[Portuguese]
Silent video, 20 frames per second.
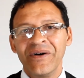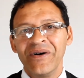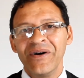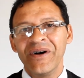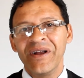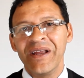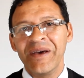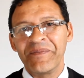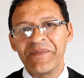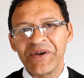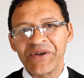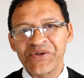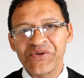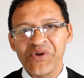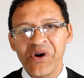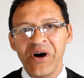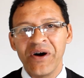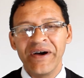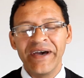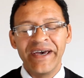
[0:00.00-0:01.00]
Olha
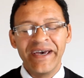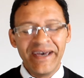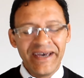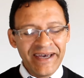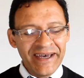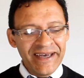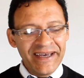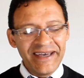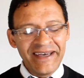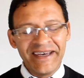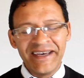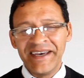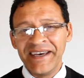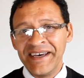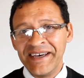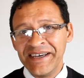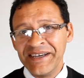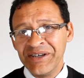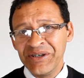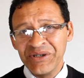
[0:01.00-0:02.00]
pessoal, é,
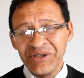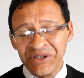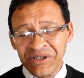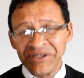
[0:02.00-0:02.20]
é,